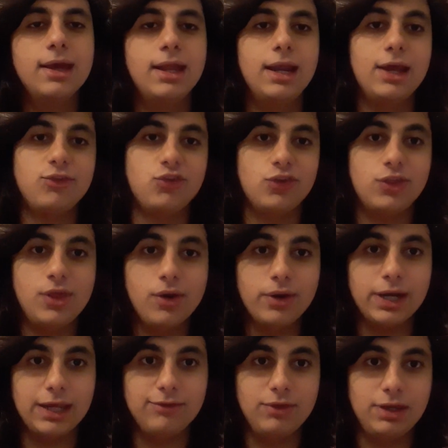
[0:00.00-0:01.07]
la
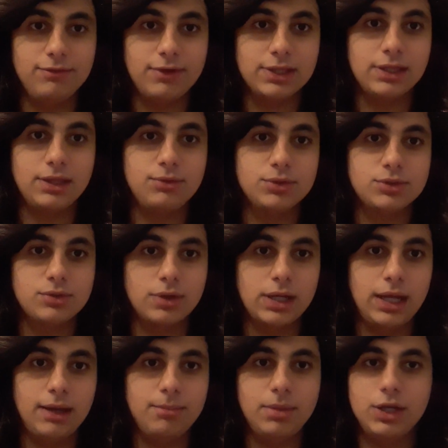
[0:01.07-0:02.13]
gestione che viene fatta di questo
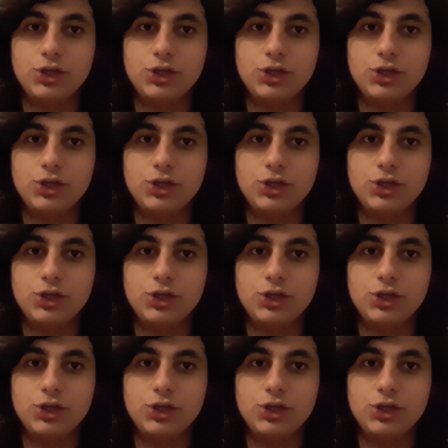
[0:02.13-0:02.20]
club,